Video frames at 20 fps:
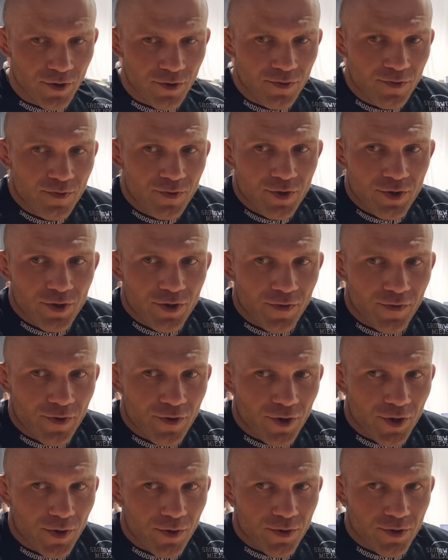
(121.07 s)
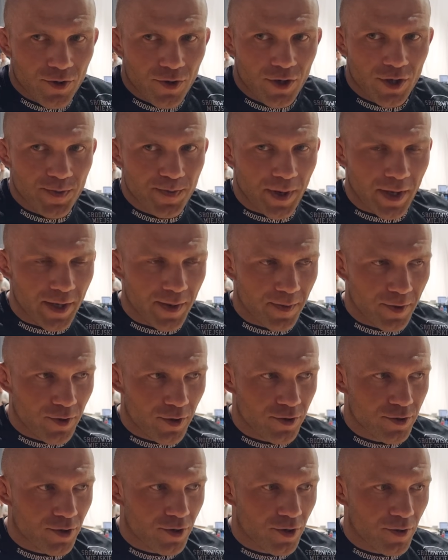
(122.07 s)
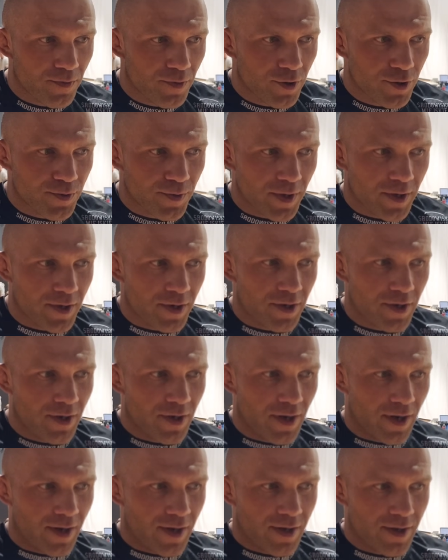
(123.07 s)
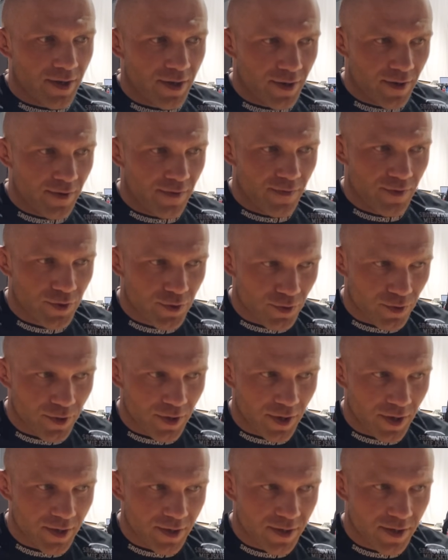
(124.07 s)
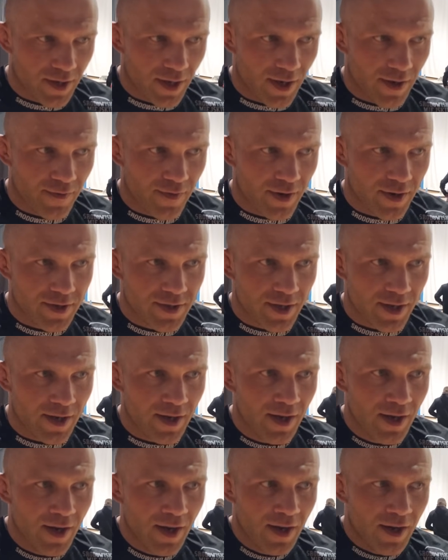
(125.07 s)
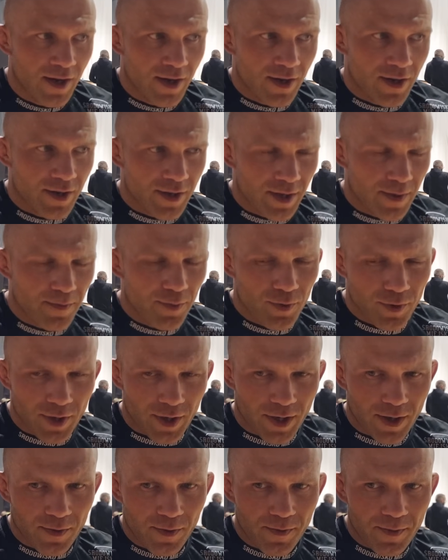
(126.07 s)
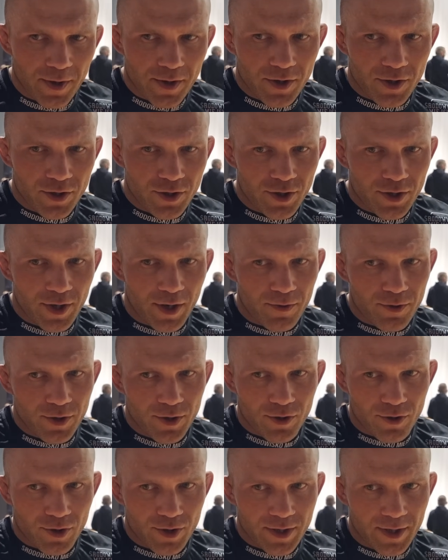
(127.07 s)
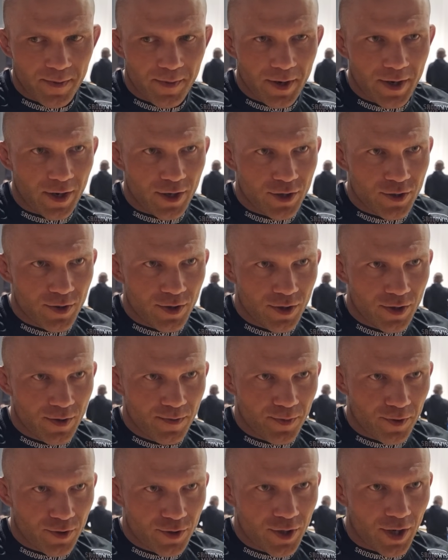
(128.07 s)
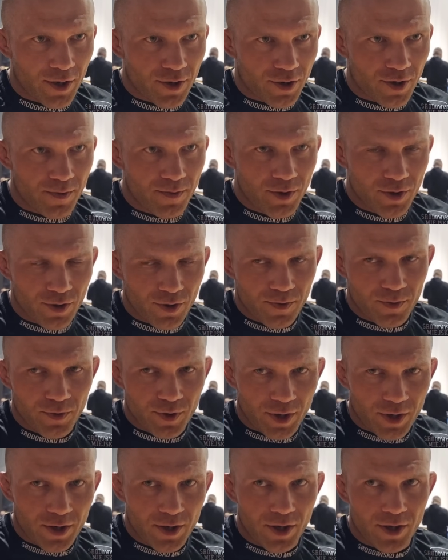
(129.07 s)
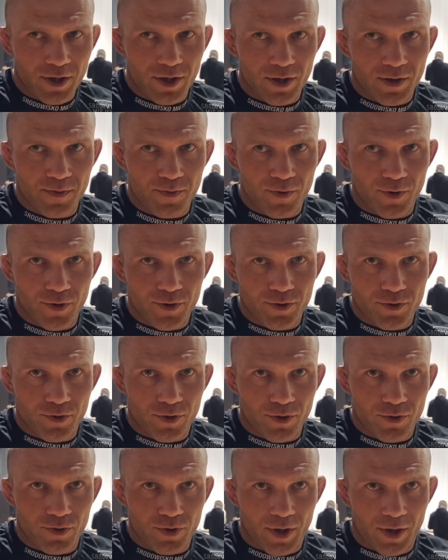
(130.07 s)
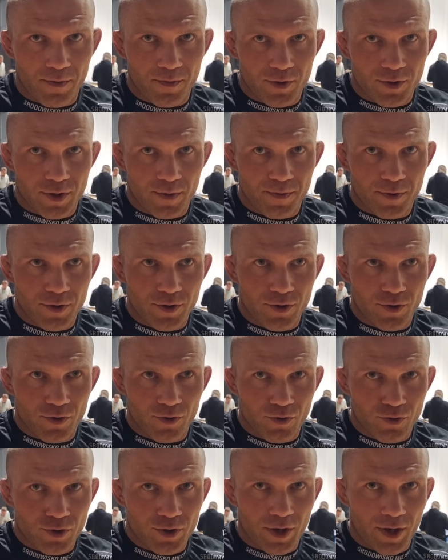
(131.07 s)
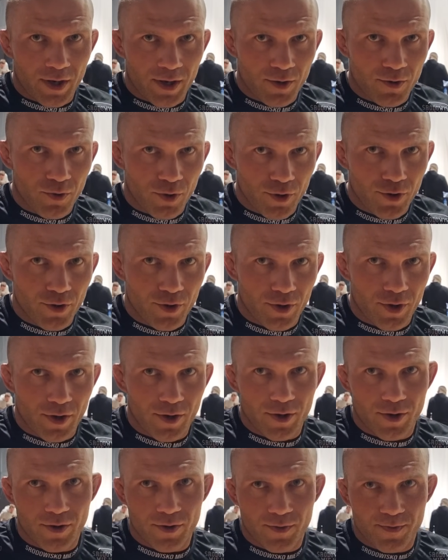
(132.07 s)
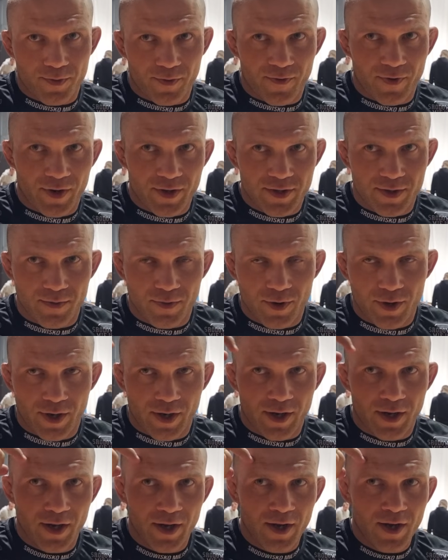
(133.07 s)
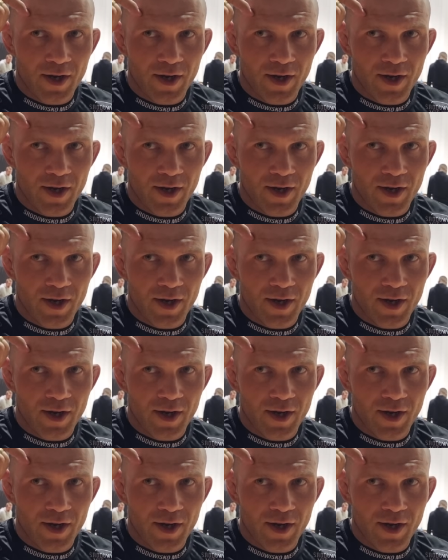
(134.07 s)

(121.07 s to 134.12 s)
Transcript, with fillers: no, wszystko wykonał zgodnie z planem. To, co robiliśmy na treningach, e, wyszło teraz na walce. E, tam były takie momenty, gdzie dał się trochę zamykać pod siatką i to był taki jedyny błąd, który tutaj można powiedzieć już na chłodno po walce mogę